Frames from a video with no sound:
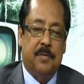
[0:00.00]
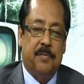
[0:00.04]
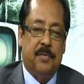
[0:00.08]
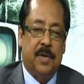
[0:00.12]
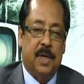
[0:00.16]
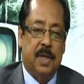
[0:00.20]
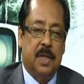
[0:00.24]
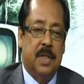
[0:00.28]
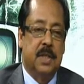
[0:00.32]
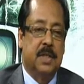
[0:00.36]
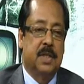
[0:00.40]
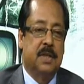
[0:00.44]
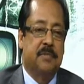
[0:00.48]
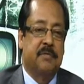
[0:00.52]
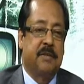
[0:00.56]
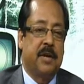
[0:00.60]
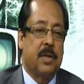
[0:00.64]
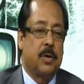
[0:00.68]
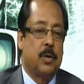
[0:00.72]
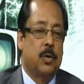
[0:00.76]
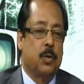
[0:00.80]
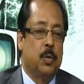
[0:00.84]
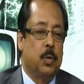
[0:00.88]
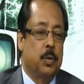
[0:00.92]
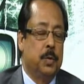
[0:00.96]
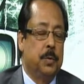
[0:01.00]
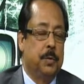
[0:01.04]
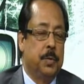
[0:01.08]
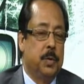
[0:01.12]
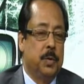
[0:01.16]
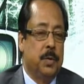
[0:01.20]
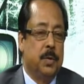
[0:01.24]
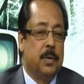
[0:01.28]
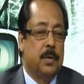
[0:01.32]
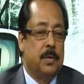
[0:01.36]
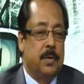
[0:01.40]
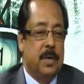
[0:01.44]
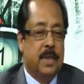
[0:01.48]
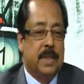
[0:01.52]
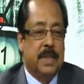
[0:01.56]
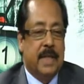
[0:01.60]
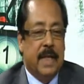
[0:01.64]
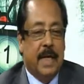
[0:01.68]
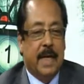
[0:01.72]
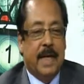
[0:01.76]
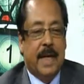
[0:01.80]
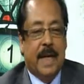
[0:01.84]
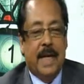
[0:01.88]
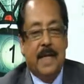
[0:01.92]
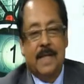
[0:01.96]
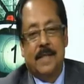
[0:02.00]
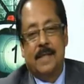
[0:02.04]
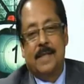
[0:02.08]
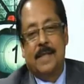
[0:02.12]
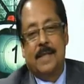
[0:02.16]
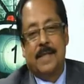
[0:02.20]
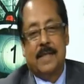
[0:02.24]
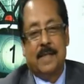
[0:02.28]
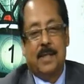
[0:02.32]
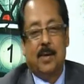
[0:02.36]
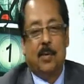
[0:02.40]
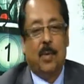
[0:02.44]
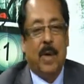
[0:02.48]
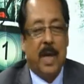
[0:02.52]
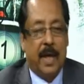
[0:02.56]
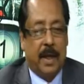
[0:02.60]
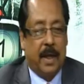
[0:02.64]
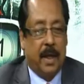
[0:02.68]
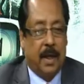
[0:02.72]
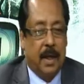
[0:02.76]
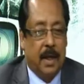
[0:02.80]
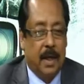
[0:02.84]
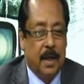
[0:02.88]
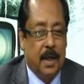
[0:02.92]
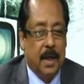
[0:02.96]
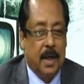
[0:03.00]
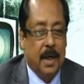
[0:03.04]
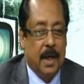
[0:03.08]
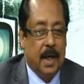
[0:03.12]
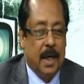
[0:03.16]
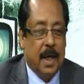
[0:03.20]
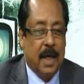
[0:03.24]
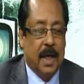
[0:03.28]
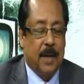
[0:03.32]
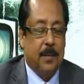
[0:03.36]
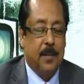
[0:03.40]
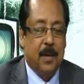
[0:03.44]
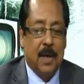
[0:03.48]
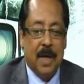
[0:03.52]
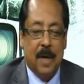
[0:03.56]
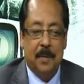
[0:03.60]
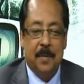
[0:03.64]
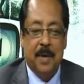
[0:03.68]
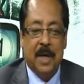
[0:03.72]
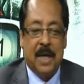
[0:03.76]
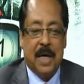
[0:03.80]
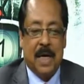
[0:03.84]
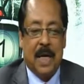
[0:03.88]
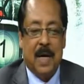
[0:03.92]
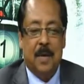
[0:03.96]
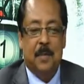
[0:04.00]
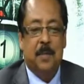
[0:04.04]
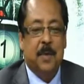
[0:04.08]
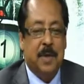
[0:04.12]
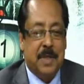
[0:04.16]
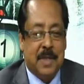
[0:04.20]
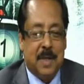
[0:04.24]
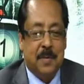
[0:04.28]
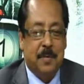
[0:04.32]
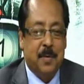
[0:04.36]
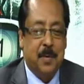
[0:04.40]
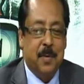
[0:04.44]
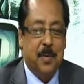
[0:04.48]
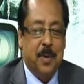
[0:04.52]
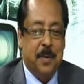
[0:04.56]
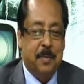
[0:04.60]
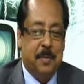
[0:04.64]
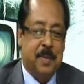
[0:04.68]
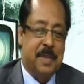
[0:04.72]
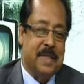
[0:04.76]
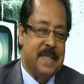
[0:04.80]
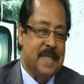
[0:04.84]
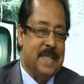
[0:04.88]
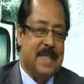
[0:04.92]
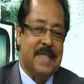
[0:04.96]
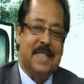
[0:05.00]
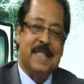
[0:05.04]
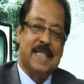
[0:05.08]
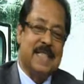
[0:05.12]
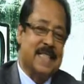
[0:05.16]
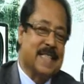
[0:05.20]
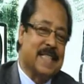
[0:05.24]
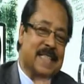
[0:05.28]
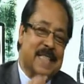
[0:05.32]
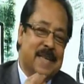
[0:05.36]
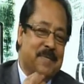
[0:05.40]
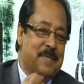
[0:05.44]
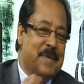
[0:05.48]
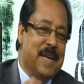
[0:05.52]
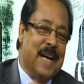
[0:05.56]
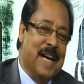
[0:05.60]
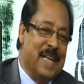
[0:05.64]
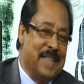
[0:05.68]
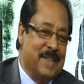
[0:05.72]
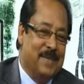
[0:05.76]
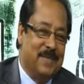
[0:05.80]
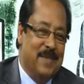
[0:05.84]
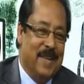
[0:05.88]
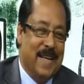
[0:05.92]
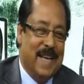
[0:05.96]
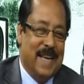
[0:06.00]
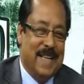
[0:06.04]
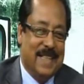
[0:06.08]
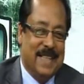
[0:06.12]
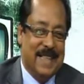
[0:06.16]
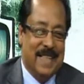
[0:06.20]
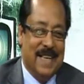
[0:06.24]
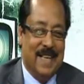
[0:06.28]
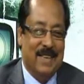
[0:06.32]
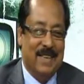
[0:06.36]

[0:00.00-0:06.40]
ফার্টিলাইজার ফ্যাক্টরি উদ্বোধন করেছিলেন 1961 এ এবং আমি কাব হিসাবে ওই প্রেসিডেন্টের সাথে আমি হাত মিলাইছি